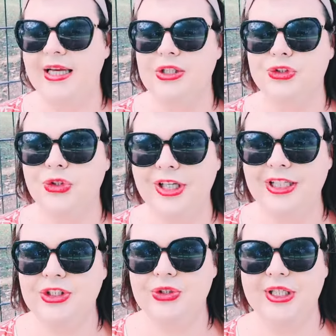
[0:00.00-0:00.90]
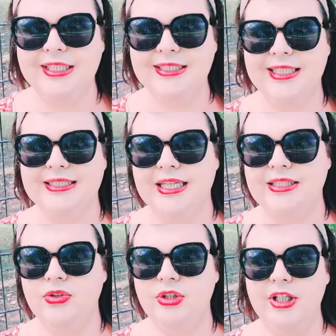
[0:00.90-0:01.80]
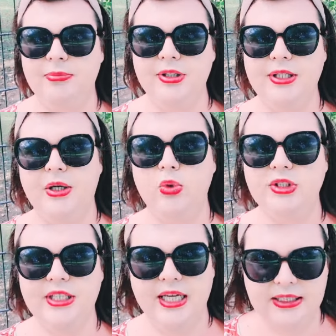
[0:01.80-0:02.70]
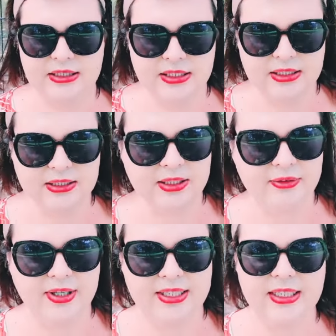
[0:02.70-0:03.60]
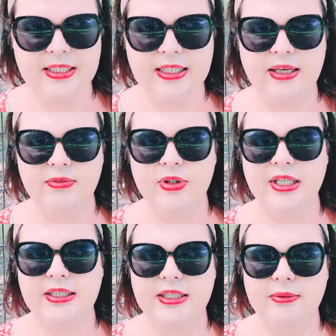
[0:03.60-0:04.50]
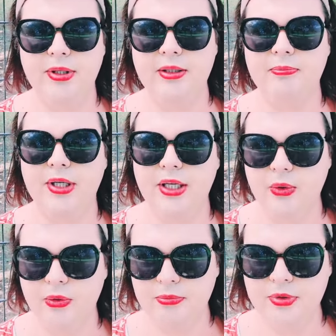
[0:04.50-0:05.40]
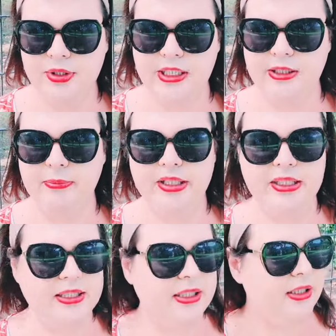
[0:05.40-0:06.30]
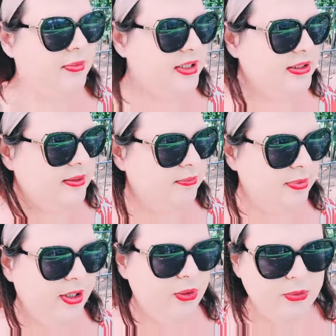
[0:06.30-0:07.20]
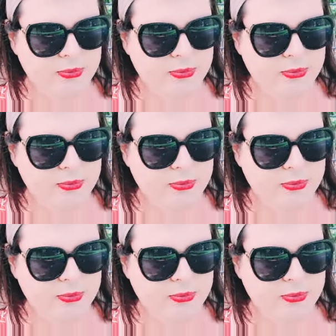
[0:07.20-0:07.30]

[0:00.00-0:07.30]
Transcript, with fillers: Что хочу рассказать. Сегодня была у Стаса. Водила его на термин прием. Термин это на немецком прием.